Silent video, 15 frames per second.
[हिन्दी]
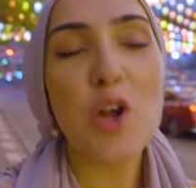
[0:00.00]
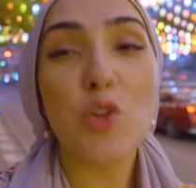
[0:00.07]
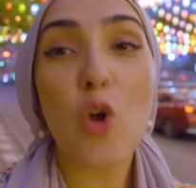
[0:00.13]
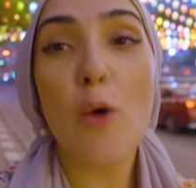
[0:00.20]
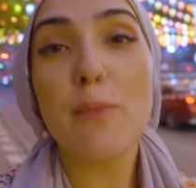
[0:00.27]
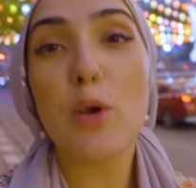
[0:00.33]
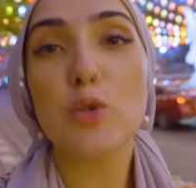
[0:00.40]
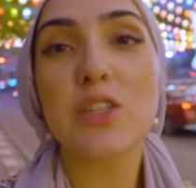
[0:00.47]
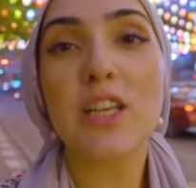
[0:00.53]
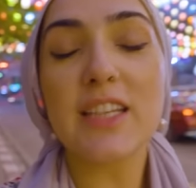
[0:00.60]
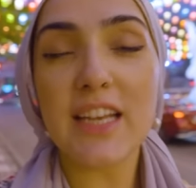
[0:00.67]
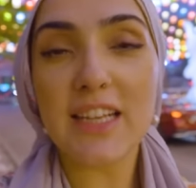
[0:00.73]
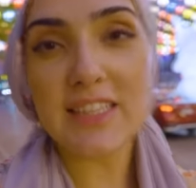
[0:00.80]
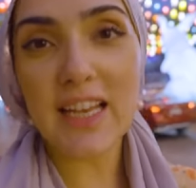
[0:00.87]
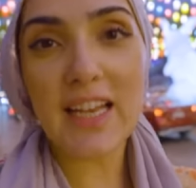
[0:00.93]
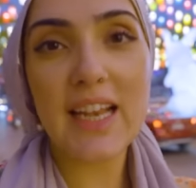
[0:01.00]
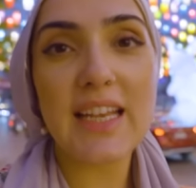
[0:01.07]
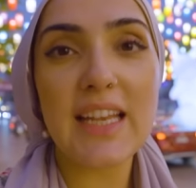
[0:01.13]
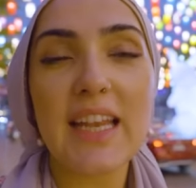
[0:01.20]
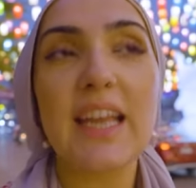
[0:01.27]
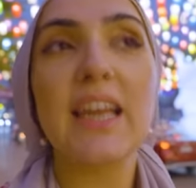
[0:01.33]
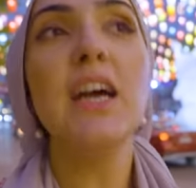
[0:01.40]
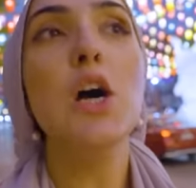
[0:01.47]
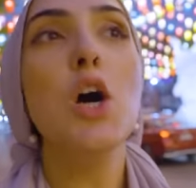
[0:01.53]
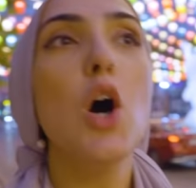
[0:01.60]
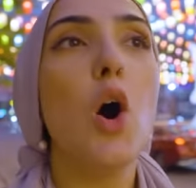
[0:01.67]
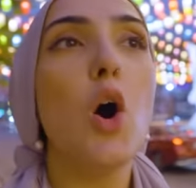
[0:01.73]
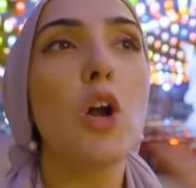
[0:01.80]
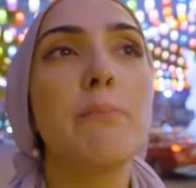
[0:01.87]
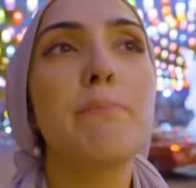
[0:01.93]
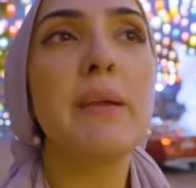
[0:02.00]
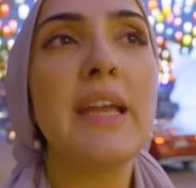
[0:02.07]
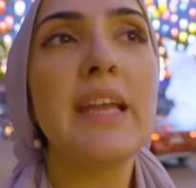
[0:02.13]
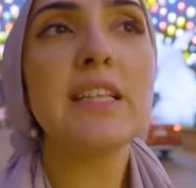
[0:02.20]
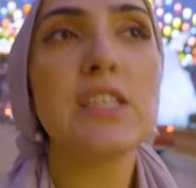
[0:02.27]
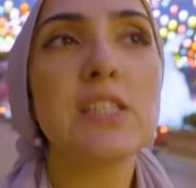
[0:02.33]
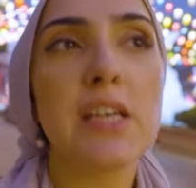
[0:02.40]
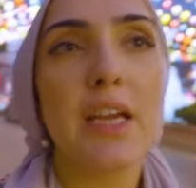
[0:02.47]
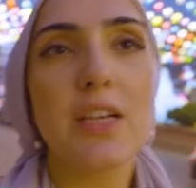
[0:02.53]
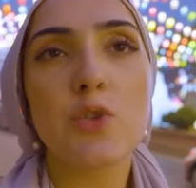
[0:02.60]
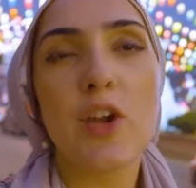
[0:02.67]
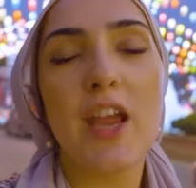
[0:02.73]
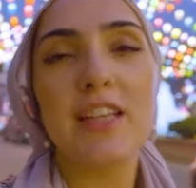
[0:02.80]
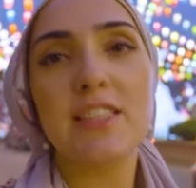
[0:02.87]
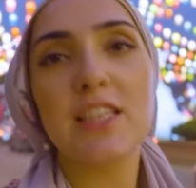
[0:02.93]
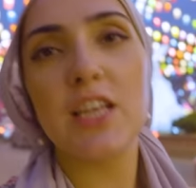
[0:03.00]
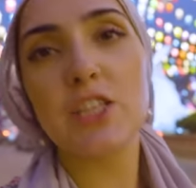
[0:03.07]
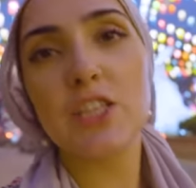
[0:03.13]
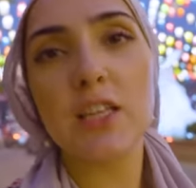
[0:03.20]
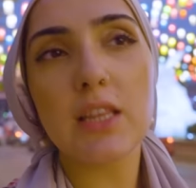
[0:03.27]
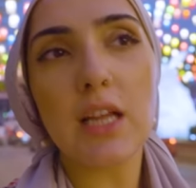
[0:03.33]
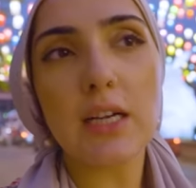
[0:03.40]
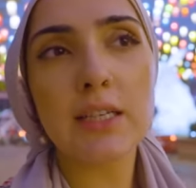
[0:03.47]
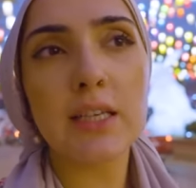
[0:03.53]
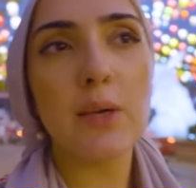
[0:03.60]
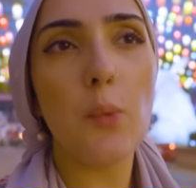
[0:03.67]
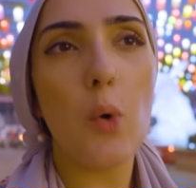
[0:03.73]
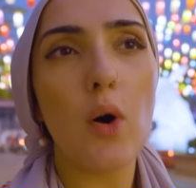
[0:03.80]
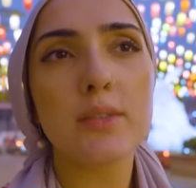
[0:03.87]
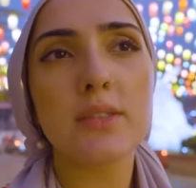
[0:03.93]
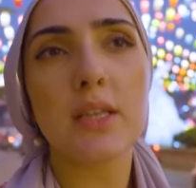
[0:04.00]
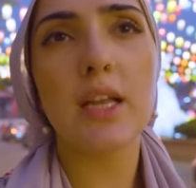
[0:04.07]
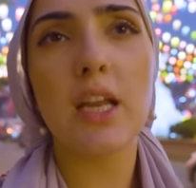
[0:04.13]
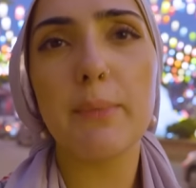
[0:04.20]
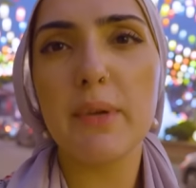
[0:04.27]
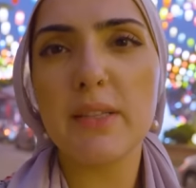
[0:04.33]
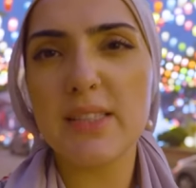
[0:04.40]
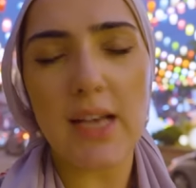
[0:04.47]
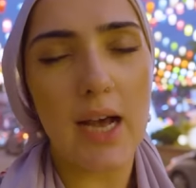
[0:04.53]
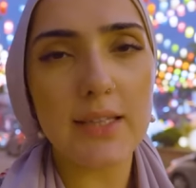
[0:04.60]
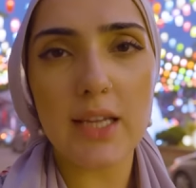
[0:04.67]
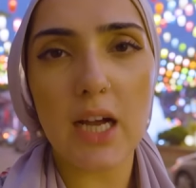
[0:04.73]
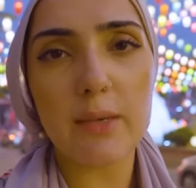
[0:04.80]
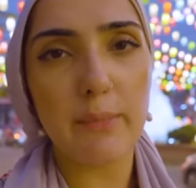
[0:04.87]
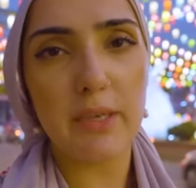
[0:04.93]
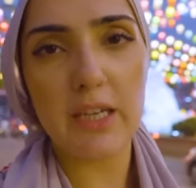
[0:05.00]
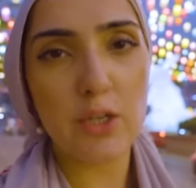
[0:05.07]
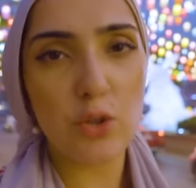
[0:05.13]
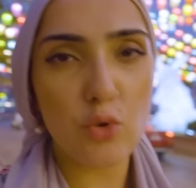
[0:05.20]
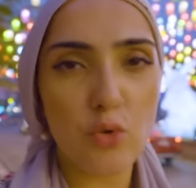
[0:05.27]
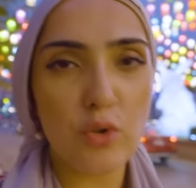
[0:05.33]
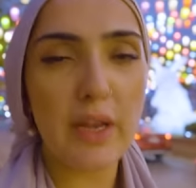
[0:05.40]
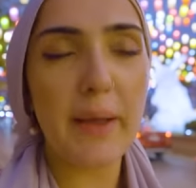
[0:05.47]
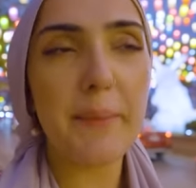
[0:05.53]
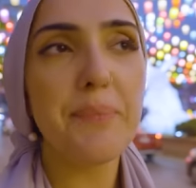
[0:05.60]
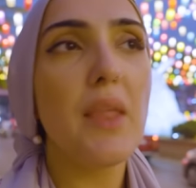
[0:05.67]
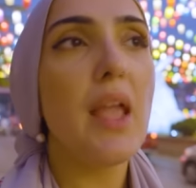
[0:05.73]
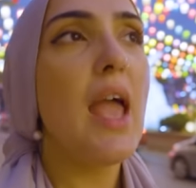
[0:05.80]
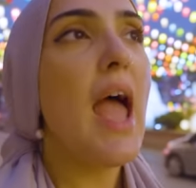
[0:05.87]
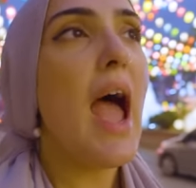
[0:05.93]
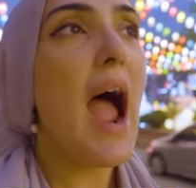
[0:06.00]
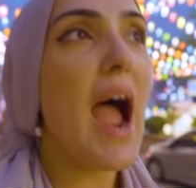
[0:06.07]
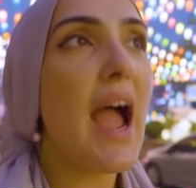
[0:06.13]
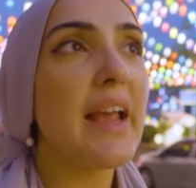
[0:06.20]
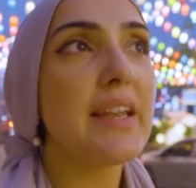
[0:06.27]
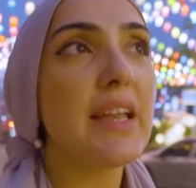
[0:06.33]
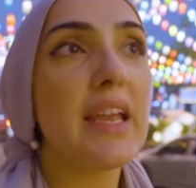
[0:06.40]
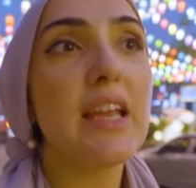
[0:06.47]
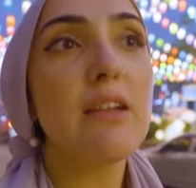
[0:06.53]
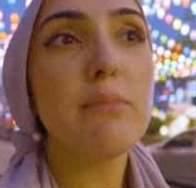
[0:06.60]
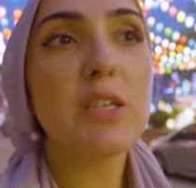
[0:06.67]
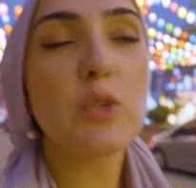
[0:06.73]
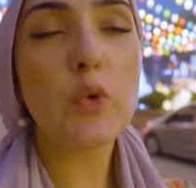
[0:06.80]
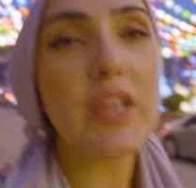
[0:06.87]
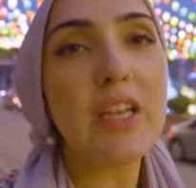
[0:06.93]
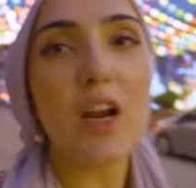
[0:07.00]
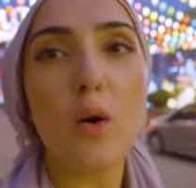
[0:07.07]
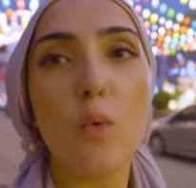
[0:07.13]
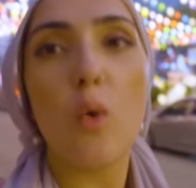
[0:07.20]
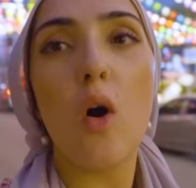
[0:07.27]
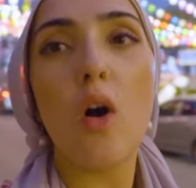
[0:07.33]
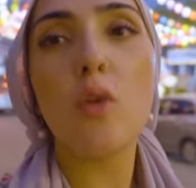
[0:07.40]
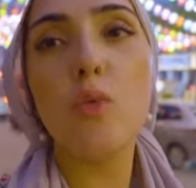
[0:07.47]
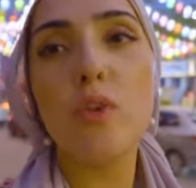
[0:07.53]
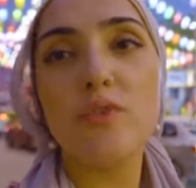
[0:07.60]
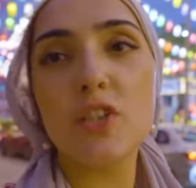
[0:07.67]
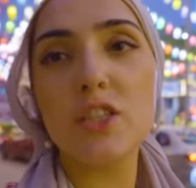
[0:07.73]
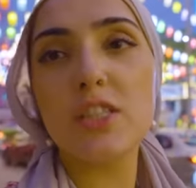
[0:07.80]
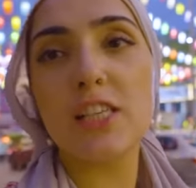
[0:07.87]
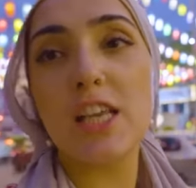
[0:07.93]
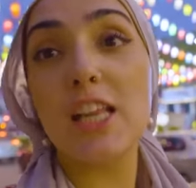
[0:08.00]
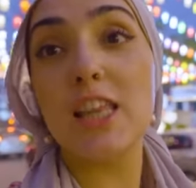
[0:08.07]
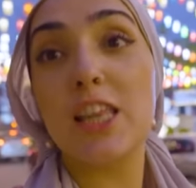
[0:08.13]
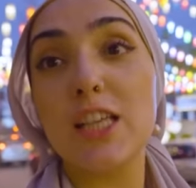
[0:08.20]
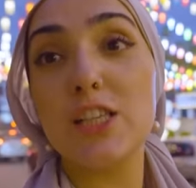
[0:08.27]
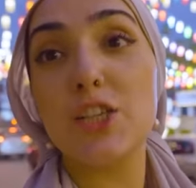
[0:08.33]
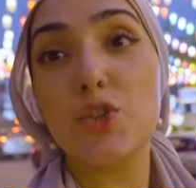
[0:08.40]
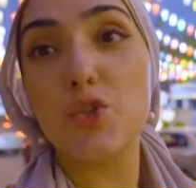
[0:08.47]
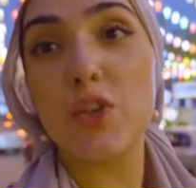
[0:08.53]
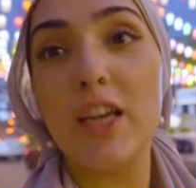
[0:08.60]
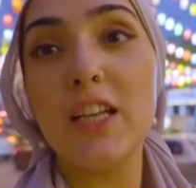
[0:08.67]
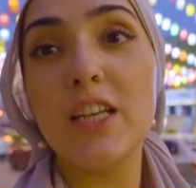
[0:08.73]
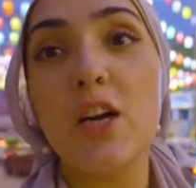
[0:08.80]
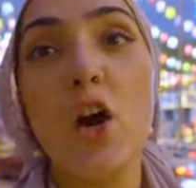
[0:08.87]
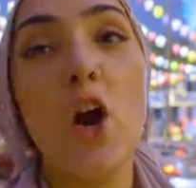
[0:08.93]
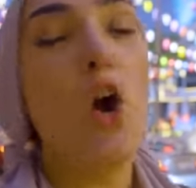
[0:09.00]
तो हमें उसकी टिकटें लेनी है और बीच से ट्रेन स्टेशन तक की वॉक तकरीबन सात आठ मिनट दूर है एंड इन बिटवीन आर वॉक वी जस्ट सीन दिस स्ट्रीट